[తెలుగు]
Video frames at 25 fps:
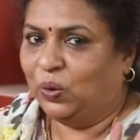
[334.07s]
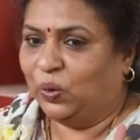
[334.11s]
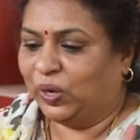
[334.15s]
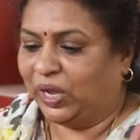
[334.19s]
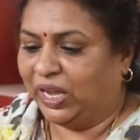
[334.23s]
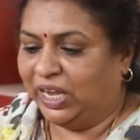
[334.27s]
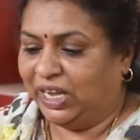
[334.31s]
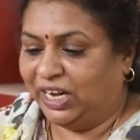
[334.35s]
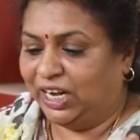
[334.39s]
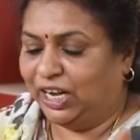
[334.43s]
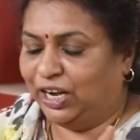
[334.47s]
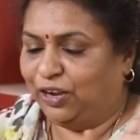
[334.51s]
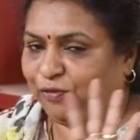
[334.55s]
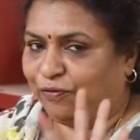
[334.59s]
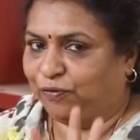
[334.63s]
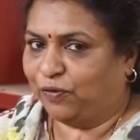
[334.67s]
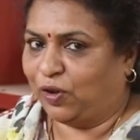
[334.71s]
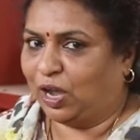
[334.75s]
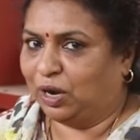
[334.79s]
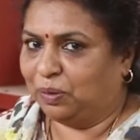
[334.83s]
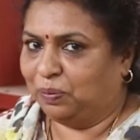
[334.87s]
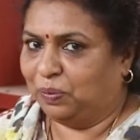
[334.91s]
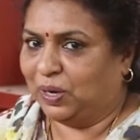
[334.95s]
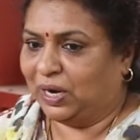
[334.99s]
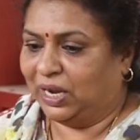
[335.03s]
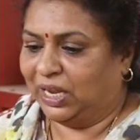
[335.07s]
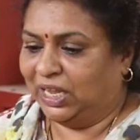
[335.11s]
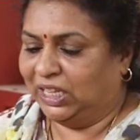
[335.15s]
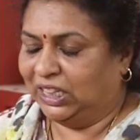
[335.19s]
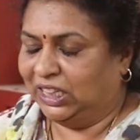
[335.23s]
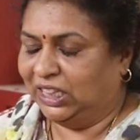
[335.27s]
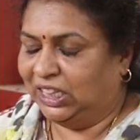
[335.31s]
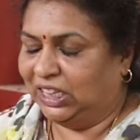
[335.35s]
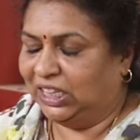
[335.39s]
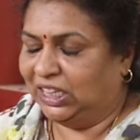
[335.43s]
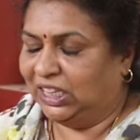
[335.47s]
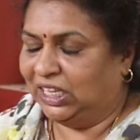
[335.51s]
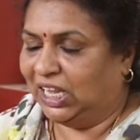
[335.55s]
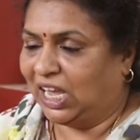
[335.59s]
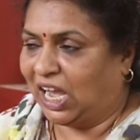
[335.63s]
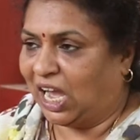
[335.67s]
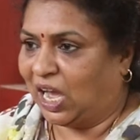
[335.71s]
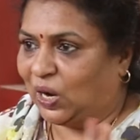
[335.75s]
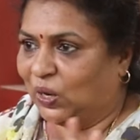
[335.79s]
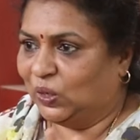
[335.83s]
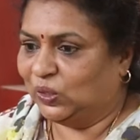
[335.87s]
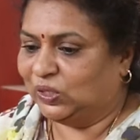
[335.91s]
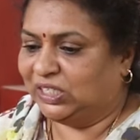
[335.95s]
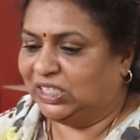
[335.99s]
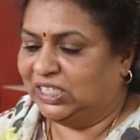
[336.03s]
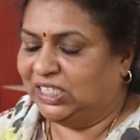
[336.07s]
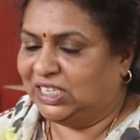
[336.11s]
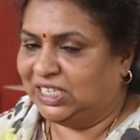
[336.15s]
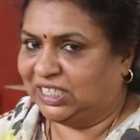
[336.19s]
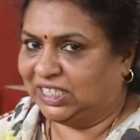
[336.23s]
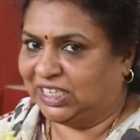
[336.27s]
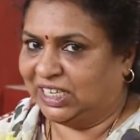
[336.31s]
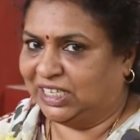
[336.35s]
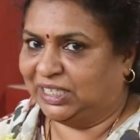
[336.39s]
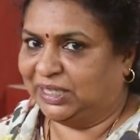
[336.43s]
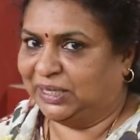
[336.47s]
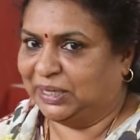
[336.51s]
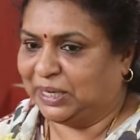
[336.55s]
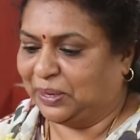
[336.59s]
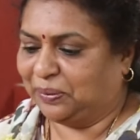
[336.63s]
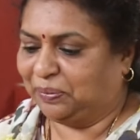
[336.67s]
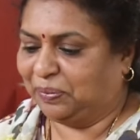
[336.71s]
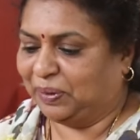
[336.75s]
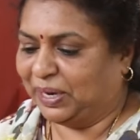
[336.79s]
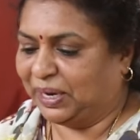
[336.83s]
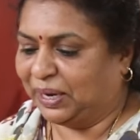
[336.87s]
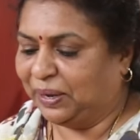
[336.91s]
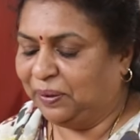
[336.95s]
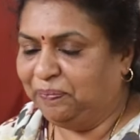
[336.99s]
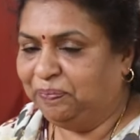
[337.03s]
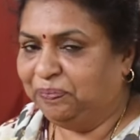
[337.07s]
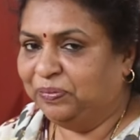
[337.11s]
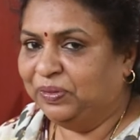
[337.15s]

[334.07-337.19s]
ఓకే ఇన్ని ఫార్ములా ఇన్ని ఆలోచించి చేసిందనమాట